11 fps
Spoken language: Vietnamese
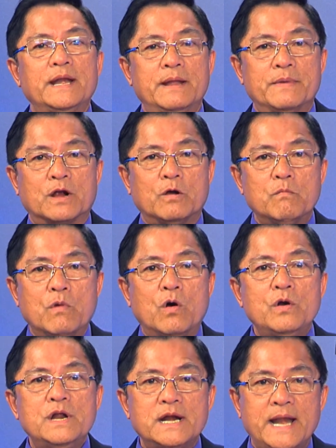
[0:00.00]
để mà công bố
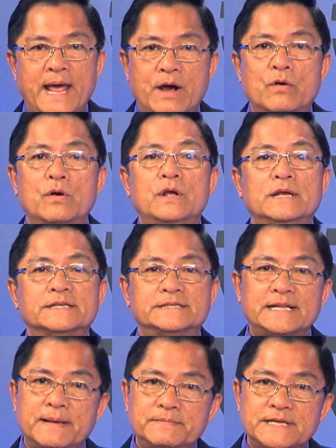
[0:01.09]
nước nào sẽ
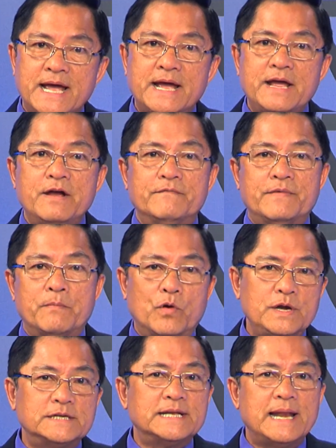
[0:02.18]
tham gia và mỗi
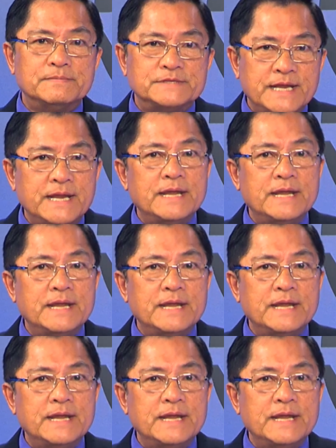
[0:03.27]
nước sẽ làm gì.